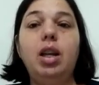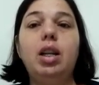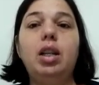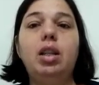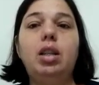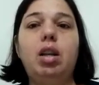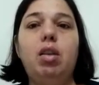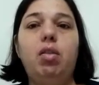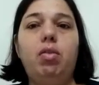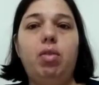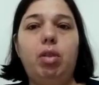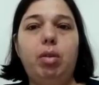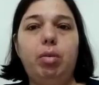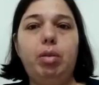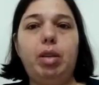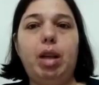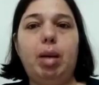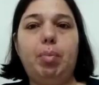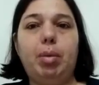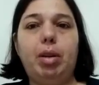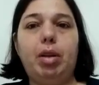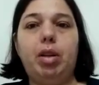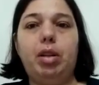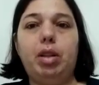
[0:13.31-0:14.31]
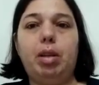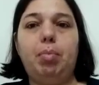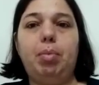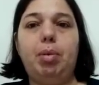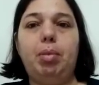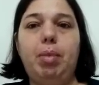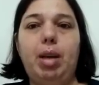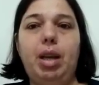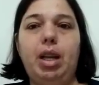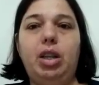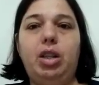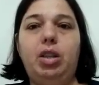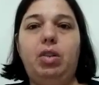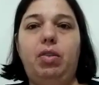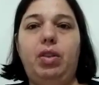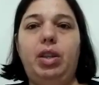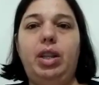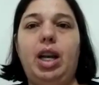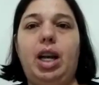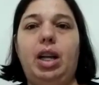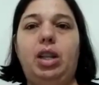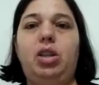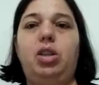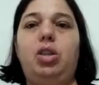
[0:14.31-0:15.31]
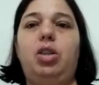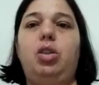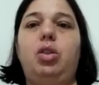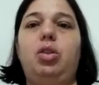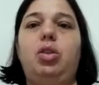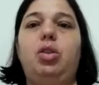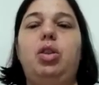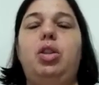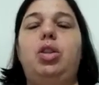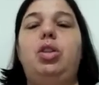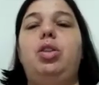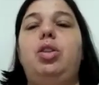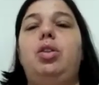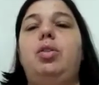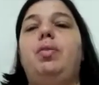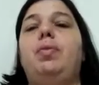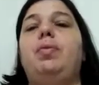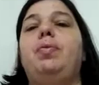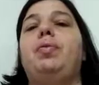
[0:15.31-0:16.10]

Então vamos lá para a nossa primeira atividade de hoje,